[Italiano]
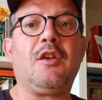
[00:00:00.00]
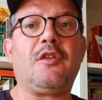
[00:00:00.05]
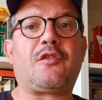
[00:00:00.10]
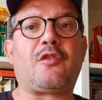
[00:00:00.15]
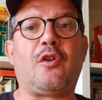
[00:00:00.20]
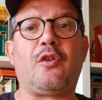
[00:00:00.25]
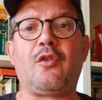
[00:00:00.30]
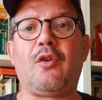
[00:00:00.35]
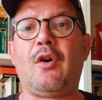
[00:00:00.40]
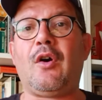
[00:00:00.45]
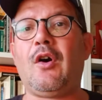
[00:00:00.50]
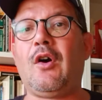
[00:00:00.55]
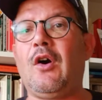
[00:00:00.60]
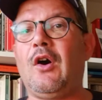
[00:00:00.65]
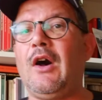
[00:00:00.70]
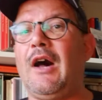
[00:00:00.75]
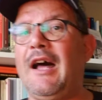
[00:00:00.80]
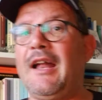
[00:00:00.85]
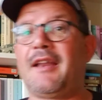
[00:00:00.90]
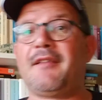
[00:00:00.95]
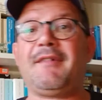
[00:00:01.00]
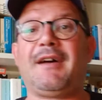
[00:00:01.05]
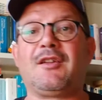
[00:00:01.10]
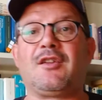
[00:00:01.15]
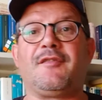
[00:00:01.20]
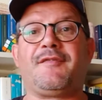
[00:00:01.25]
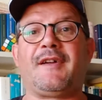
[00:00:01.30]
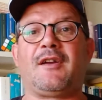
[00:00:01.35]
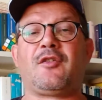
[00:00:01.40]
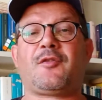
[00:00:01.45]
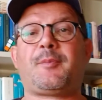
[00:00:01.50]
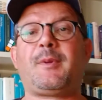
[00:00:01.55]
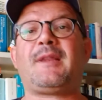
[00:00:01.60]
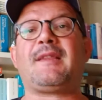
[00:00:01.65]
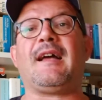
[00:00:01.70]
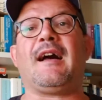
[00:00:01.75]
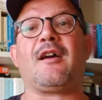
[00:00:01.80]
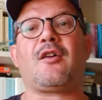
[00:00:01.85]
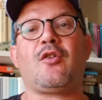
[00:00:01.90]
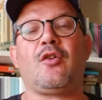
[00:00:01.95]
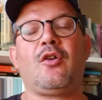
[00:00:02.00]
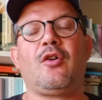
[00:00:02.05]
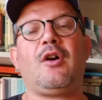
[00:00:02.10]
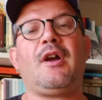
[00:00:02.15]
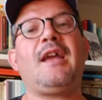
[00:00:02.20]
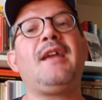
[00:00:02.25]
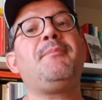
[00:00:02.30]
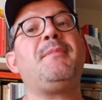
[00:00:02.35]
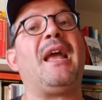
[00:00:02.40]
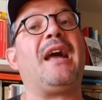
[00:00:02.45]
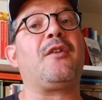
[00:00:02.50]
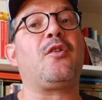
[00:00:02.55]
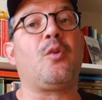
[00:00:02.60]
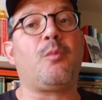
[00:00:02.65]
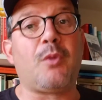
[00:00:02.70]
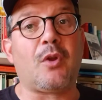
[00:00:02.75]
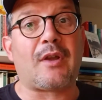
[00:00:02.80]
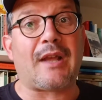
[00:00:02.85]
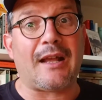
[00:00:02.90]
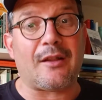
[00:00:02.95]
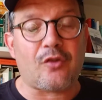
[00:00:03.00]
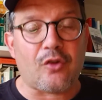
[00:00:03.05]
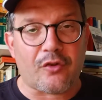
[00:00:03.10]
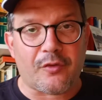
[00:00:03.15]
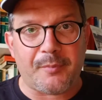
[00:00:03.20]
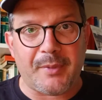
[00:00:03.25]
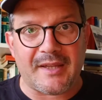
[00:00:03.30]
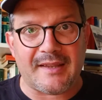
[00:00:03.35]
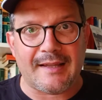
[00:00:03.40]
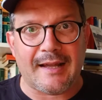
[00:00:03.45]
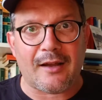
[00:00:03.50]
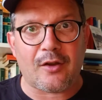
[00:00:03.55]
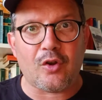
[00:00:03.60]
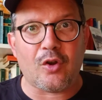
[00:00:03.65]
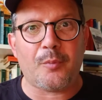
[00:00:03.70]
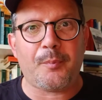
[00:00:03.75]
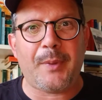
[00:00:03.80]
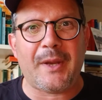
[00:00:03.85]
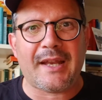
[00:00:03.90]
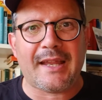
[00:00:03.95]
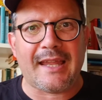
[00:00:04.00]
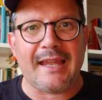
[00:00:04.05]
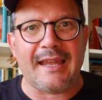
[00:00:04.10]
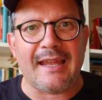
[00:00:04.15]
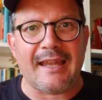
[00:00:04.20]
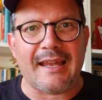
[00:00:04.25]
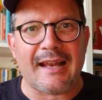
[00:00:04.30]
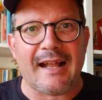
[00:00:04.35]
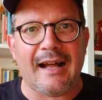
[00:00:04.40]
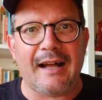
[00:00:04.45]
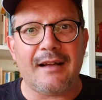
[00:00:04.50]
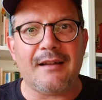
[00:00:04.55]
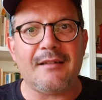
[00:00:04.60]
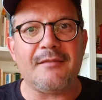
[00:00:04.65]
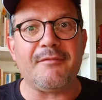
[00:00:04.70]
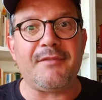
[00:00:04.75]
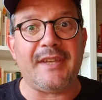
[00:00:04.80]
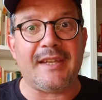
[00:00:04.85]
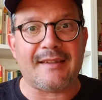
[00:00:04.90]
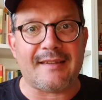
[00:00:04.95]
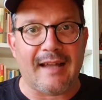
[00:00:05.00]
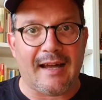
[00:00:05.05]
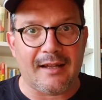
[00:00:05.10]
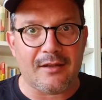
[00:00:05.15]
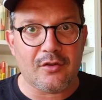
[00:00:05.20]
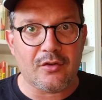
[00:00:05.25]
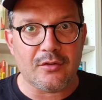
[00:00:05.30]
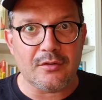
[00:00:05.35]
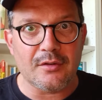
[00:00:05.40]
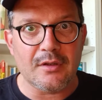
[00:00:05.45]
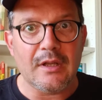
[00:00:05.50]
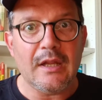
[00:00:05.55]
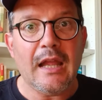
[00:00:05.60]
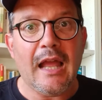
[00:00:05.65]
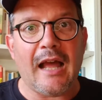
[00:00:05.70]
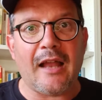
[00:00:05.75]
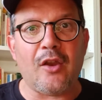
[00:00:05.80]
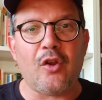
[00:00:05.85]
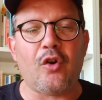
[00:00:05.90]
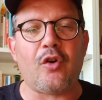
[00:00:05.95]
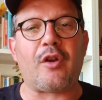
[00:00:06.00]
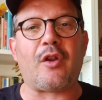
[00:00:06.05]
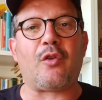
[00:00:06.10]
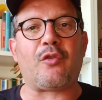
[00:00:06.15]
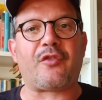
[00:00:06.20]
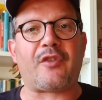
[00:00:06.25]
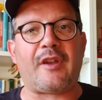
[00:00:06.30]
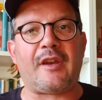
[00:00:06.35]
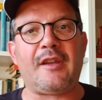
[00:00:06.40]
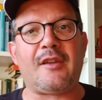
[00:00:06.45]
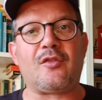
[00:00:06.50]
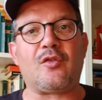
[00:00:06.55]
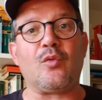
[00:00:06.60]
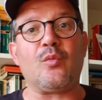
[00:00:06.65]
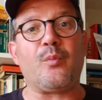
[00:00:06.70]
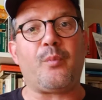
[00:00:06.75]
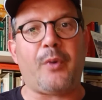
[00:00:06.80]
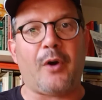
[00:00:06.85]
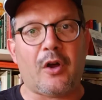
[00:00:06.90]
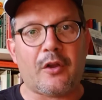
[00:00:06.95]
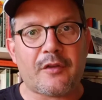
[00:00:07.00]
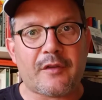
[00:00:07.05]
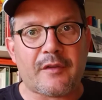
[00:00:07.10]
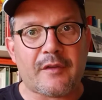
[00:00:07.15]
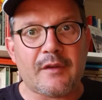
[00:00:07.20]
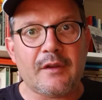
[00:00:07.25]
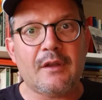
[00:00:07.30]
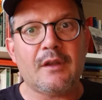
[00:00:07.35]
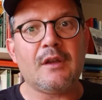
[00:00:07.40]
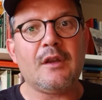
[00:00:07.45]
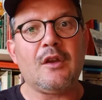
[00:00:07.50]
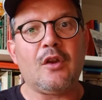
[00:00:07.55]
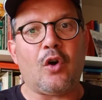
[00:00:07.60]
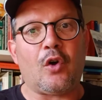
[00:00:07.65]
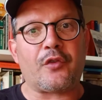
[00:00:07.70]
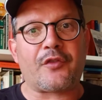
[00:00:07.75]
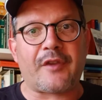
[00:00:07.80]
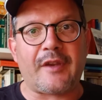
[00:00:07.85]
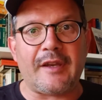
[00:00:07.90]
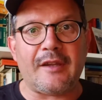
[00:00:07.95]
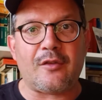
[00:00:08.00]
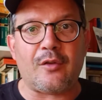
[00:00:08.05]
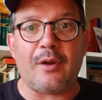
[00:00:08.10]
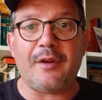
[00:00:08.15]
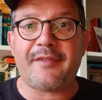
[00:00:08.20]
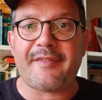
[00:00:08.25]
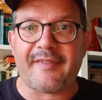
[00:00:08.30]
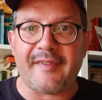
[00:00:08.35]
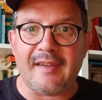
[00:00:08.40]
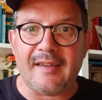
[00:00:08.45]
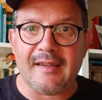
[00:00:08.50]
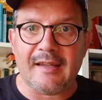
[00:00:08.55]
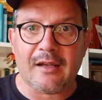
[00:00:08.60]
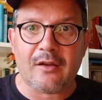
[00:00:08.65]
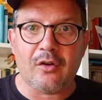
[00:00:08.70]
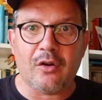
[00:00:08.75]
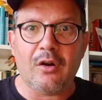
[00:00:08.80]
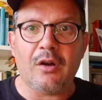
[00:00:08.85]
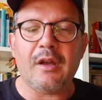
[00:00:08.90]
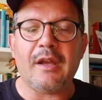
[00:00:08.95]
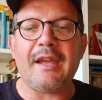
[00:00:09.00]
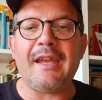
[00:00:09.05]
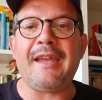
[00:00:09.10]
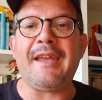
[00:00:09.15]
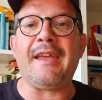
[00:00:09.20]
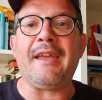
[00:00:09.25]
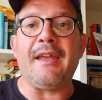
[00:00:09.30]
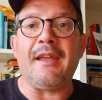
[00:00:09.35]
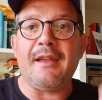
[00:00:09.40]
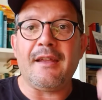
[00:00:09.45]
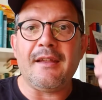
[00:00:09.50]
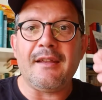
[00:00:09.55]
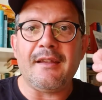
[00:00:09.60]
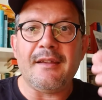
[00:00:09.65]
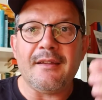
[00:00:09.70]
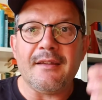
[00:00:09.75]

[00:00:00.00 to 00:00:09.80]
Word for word: sono arrivato a fare lo spettacolo e mi hanno bloccato lo spettacolo perché era vietato. Allora ho scritto un post, ho scritto al sindaco e